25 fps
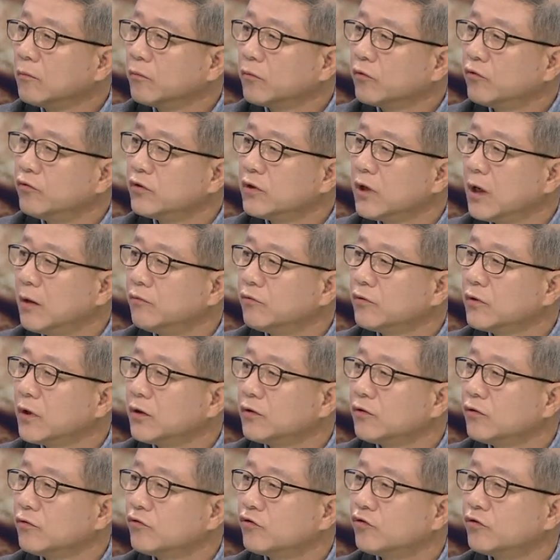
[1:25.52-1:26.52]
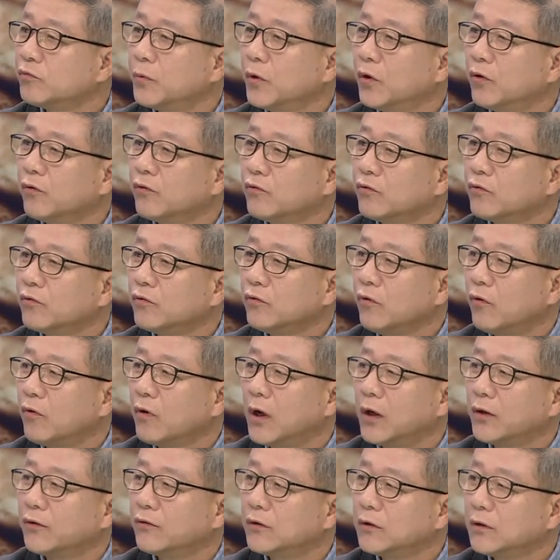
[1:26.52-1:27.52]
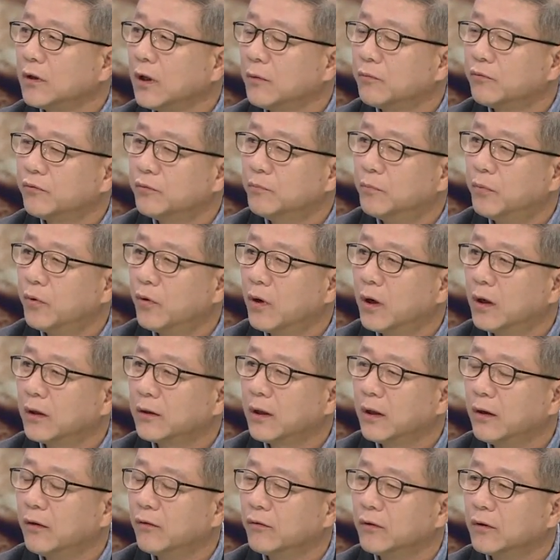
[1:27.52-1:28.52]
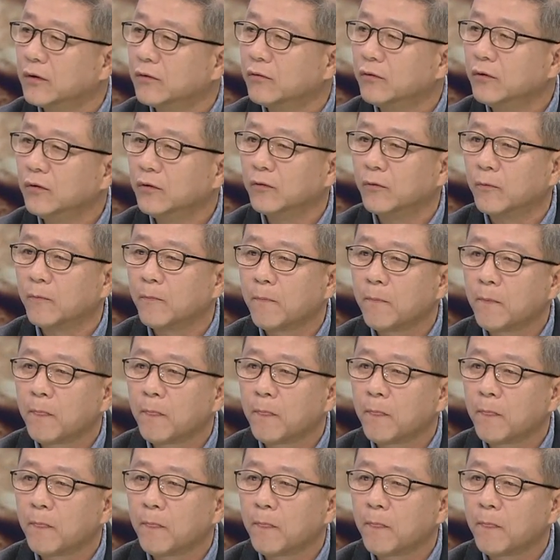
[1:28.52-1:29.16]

군사분계선 주변으로 농가들이 다 분포가 되어 있고요. 음.